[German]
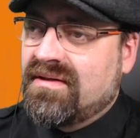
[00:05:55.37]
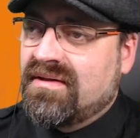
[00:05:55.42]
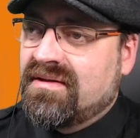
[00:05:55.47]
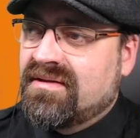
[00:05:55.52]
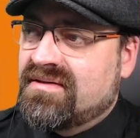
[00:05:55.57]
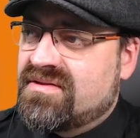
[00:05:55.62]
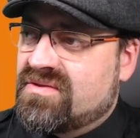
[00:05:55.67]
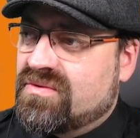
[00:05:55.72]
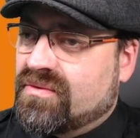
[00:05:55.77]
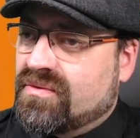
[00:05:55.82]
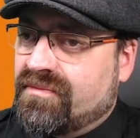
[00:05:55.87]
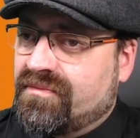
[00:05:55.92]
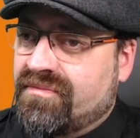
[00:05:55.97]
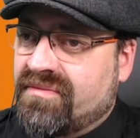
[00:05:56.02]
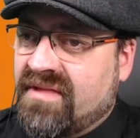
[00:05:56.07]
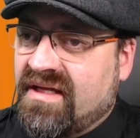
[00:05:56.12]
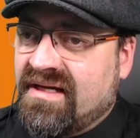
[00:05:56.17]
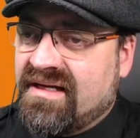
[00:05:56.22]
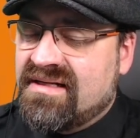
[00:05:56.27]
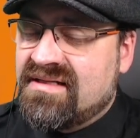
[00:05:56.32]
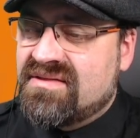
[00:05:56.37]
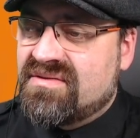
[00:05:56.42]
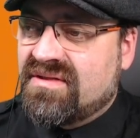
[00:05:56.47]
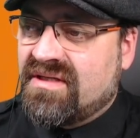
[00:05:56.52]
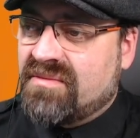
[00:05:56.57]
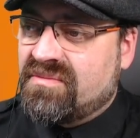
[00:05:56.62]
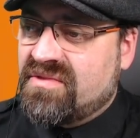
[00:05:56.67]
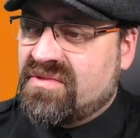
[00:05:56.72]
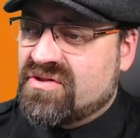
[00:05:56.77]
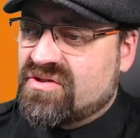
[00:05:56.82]
So, also ich
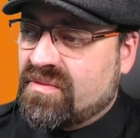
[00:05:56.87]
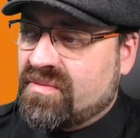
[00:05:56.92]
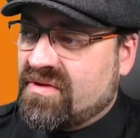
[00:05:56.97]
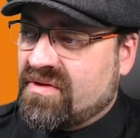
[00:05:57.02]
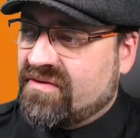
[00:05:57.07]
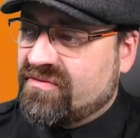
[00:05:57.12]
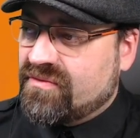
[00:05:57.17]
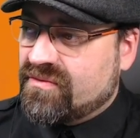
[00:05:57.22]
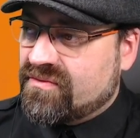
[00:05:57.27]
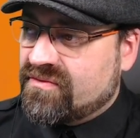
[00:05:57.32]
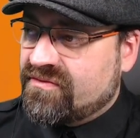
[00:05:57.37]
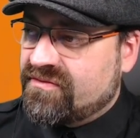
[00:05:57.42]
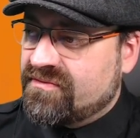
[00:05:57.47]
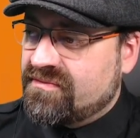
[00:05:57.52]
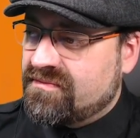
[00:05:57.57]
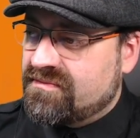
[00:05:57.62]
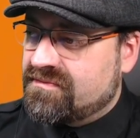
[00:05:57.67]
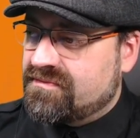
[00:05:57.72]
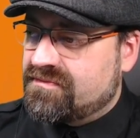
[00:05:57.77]
habe den Shop aufgerufen.